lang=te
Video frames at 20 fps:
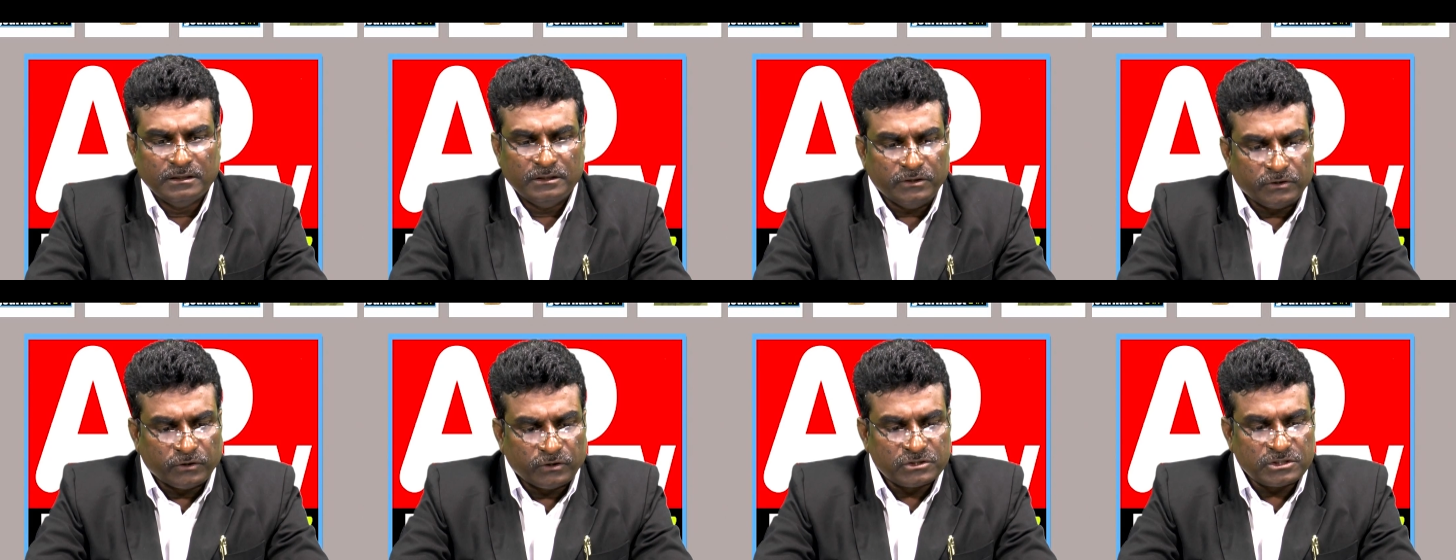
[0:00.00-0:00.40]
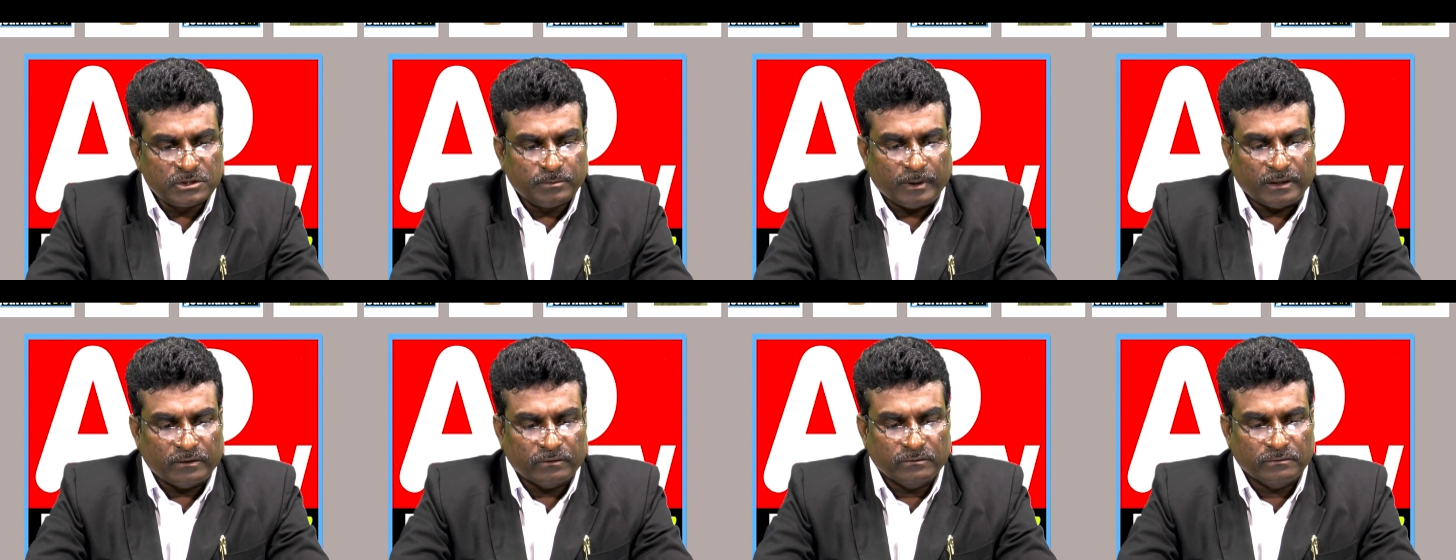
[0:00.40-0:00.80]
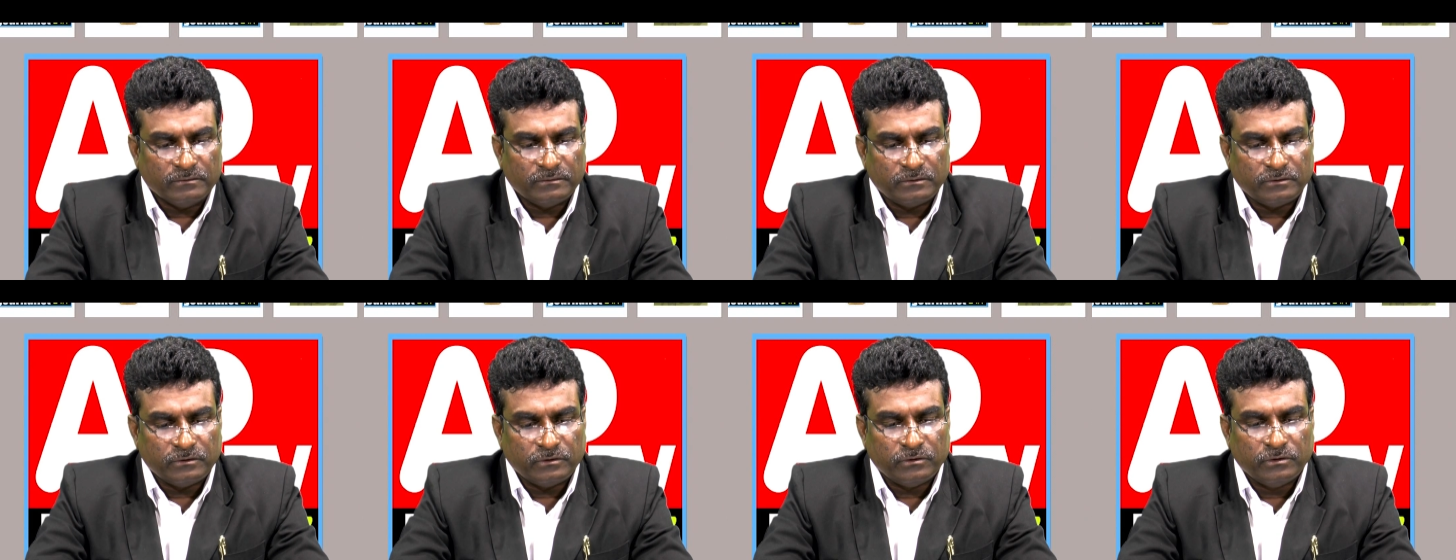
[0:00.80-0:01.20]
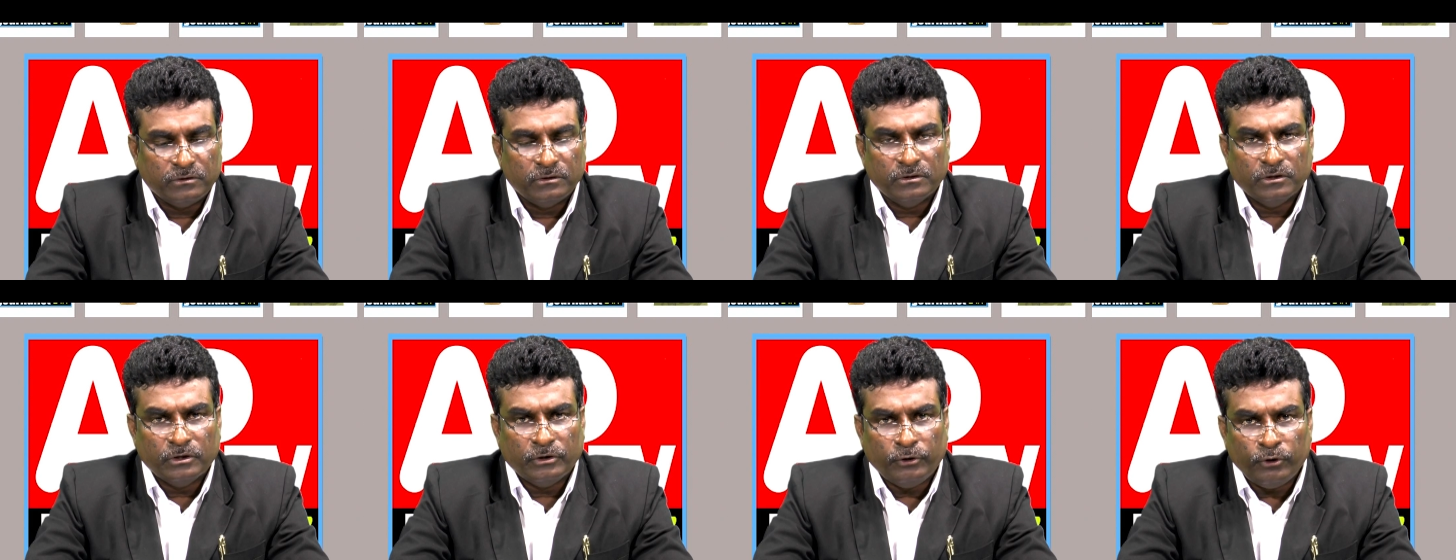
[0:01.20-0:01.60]
ఈ రోజున మనం
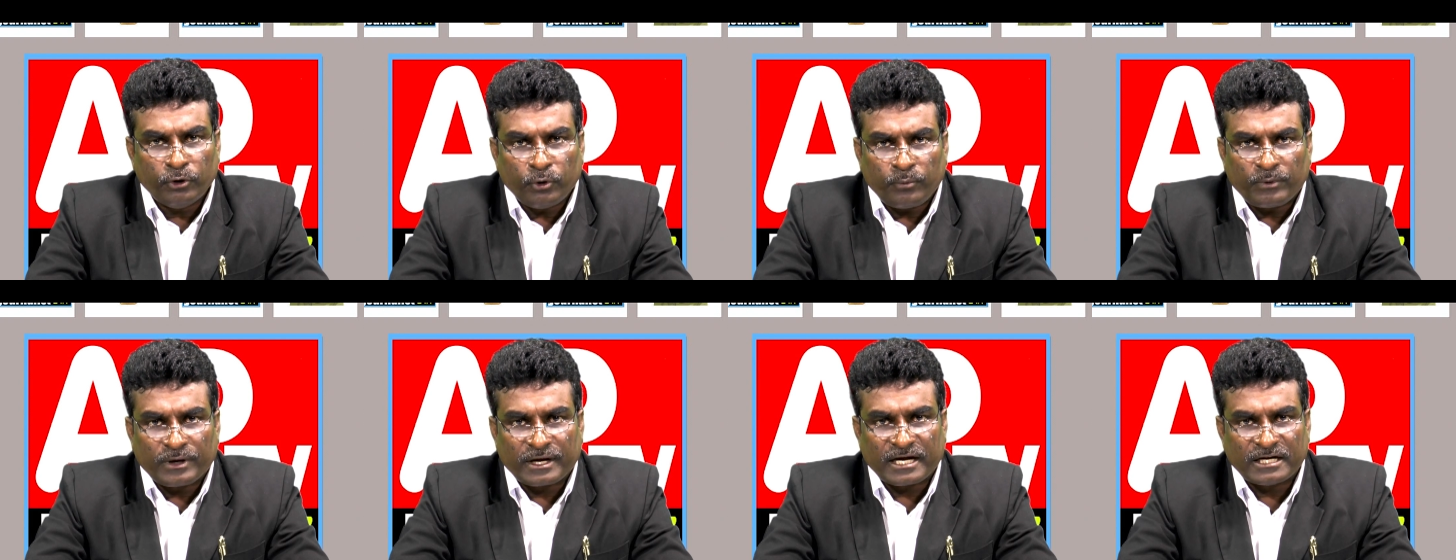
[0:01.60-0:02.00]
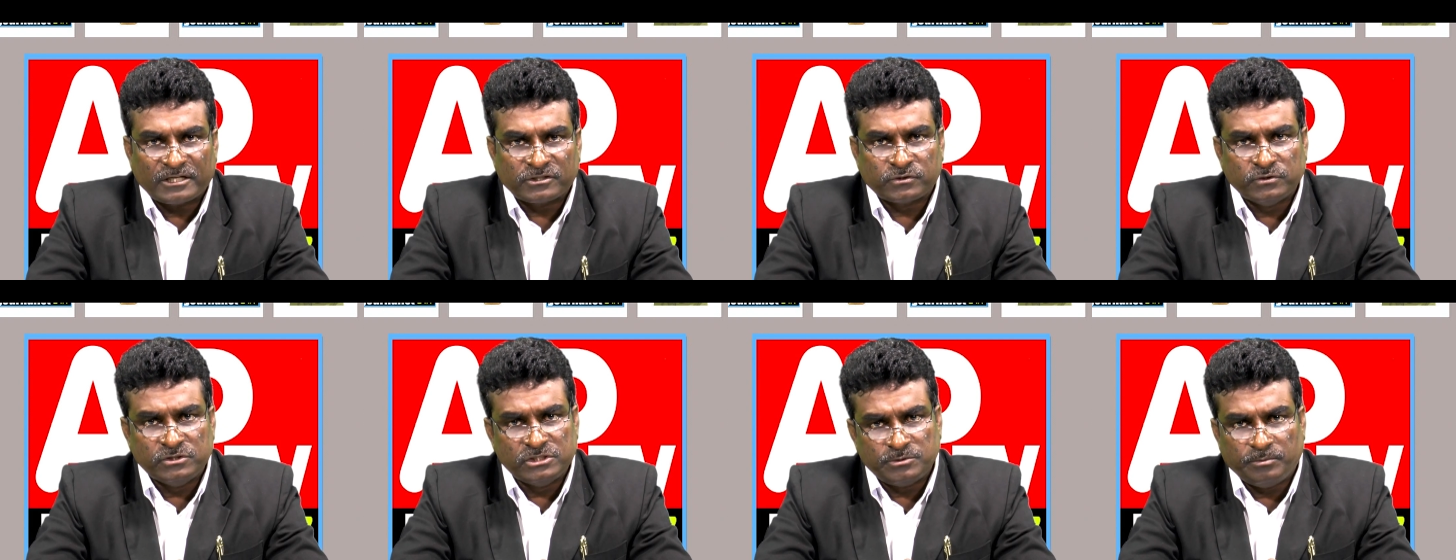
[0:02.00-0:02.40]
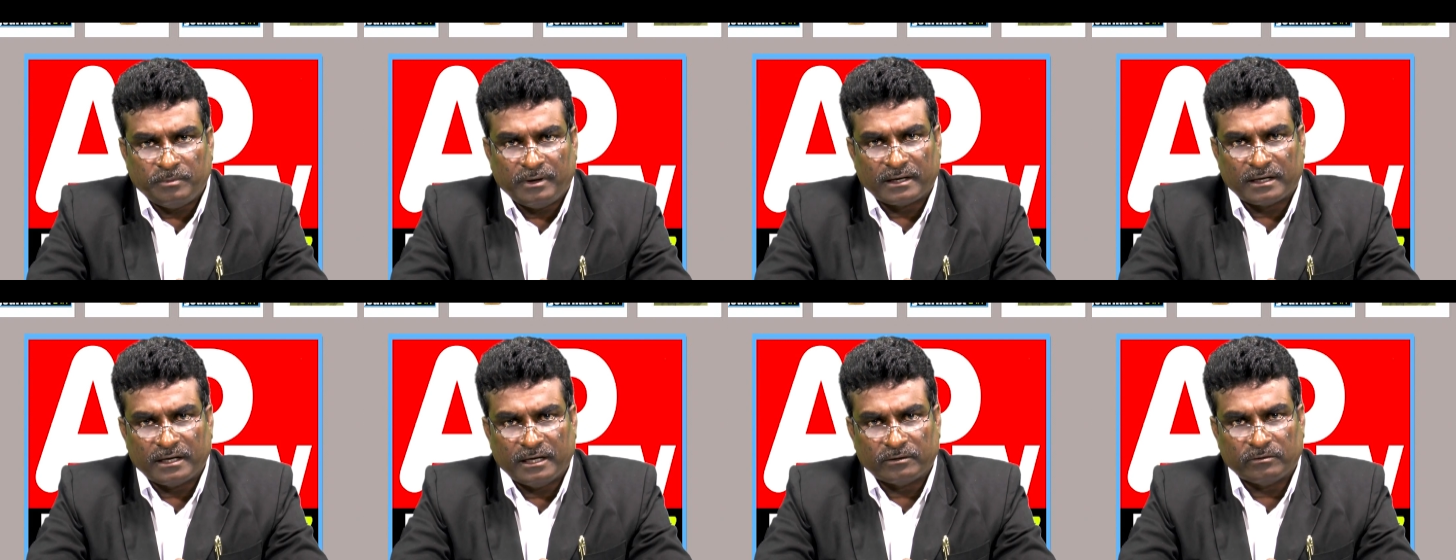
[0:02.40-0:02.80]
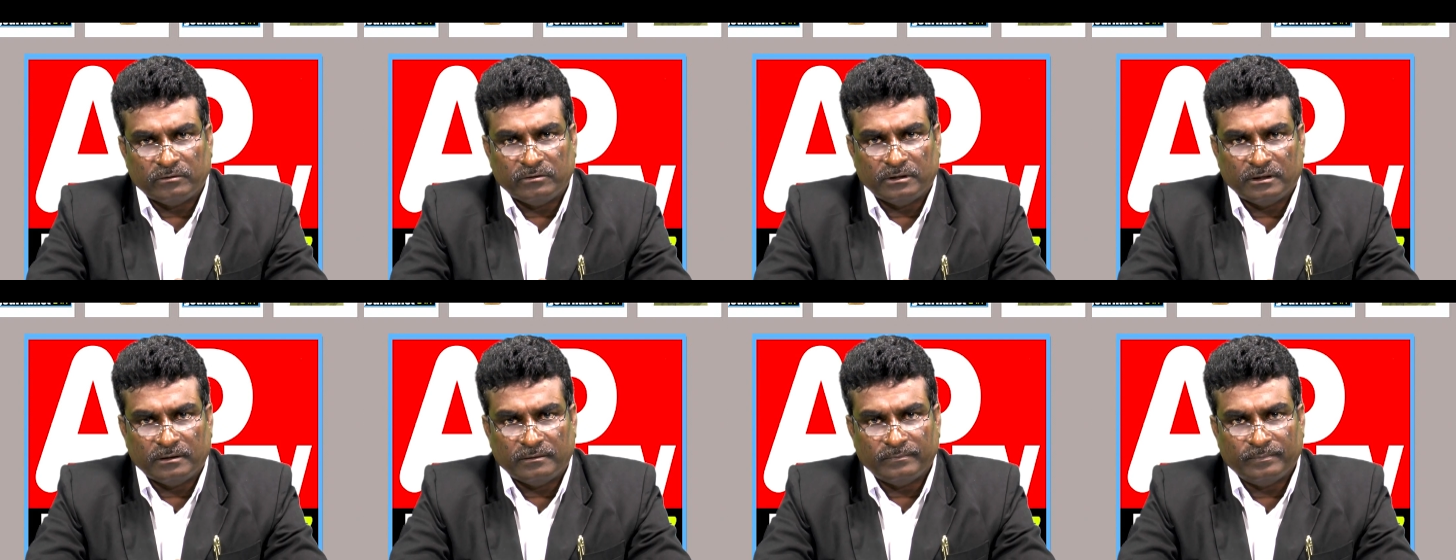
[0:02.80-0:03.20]
హ్యూమన్ రైట్స్ గురించి
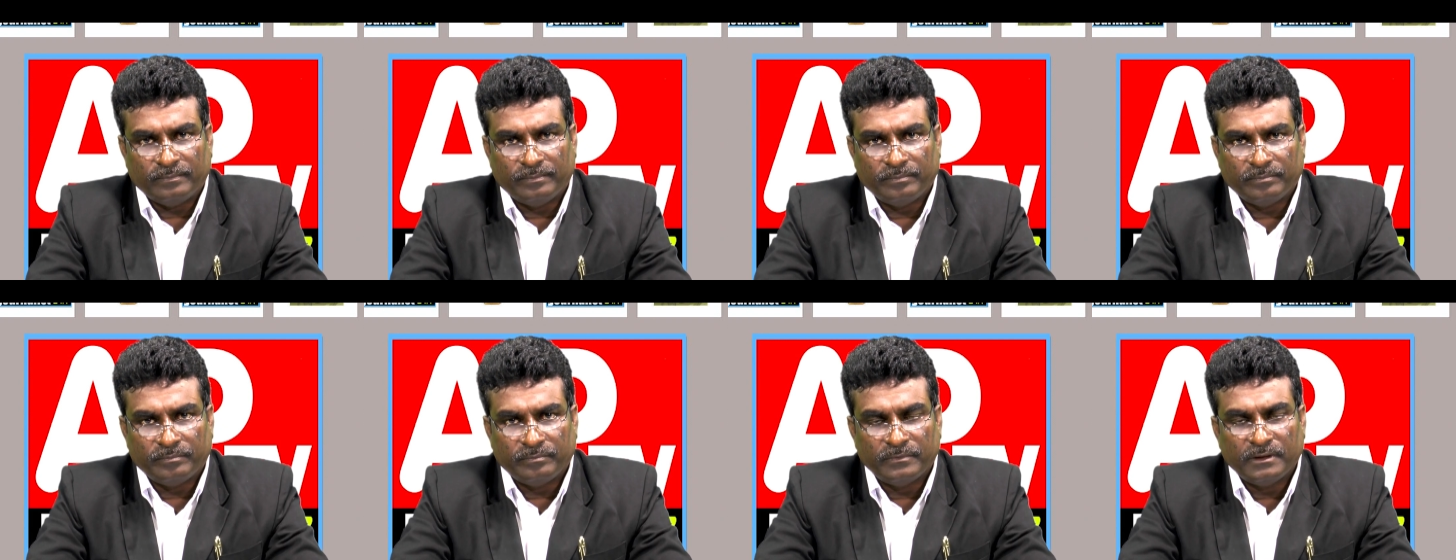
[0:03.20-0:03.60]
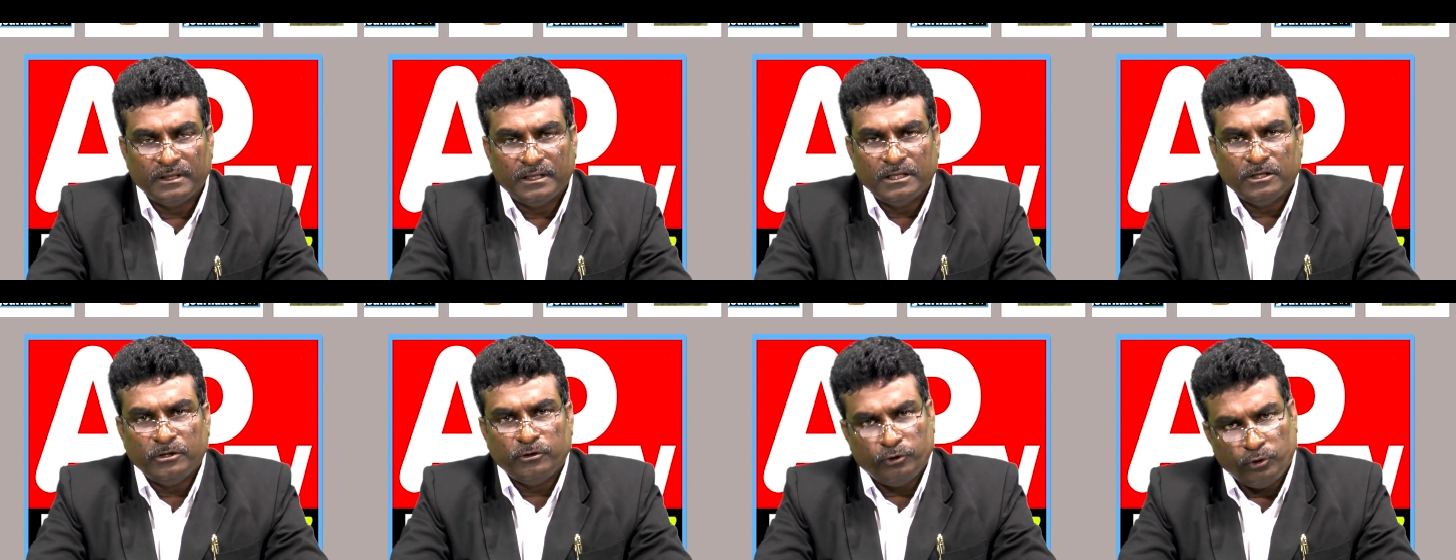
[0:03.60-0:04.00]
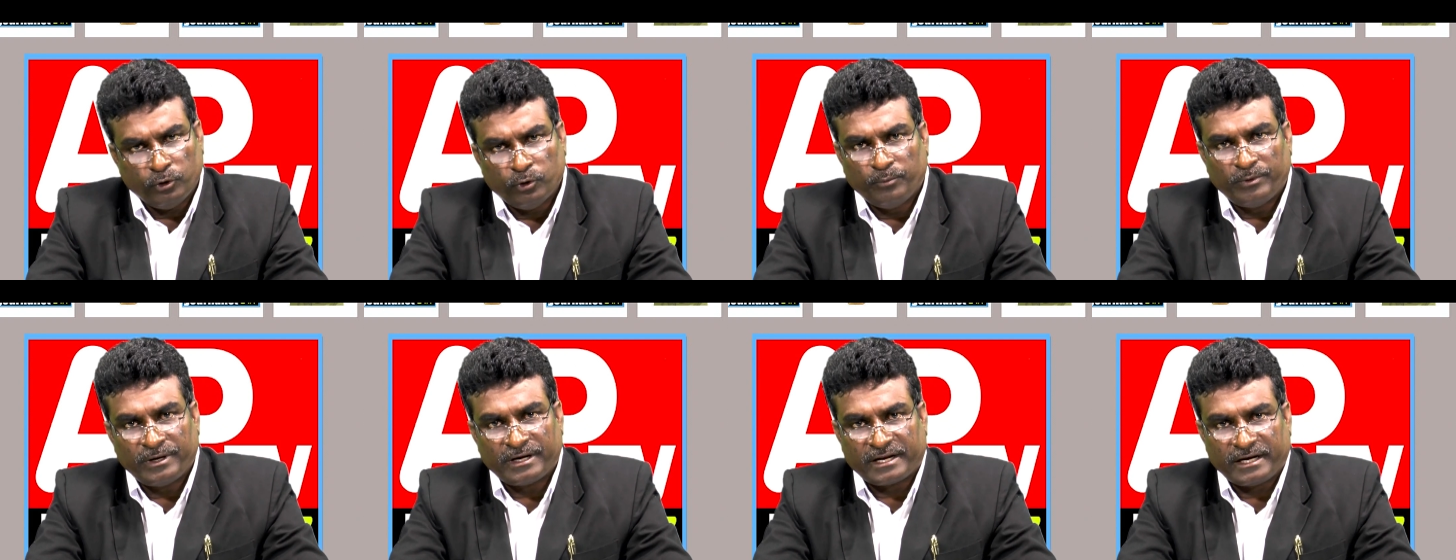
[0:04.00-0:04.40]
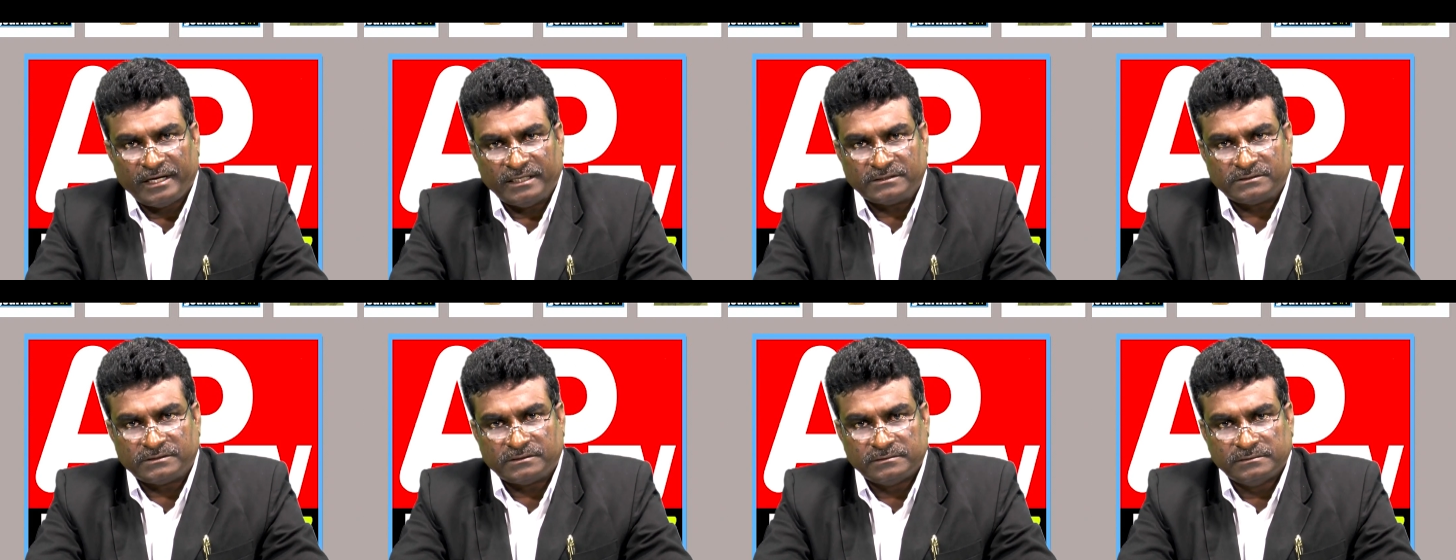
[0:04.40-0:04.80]
మాట్లాడుకుందాం హ్యూమన్
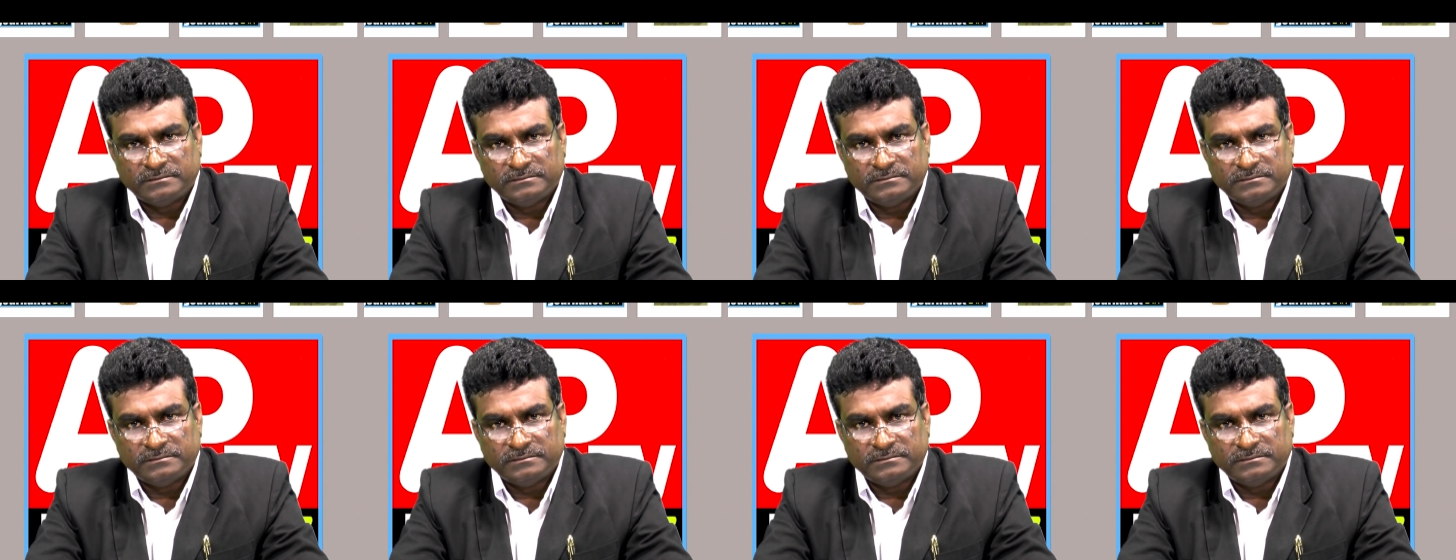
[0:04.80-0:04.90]
రైట్స్